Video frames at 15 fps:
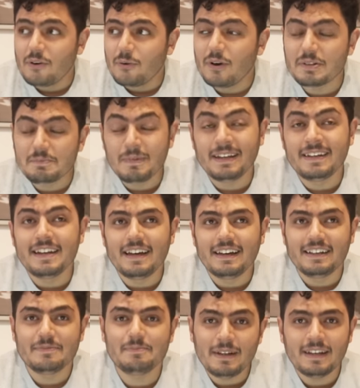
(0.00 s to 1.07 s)
واتمنى
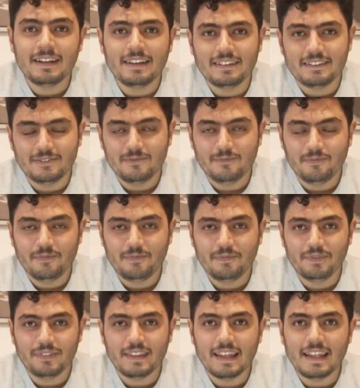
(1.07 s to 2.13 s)
اتمنى
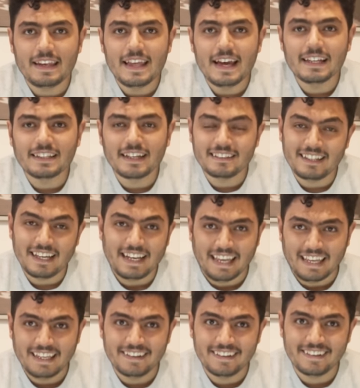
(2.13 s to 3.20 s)
ان هي هتعدي على
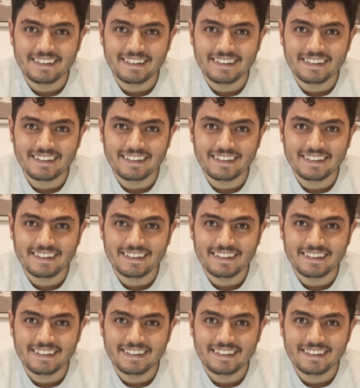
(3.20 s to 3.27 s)
خير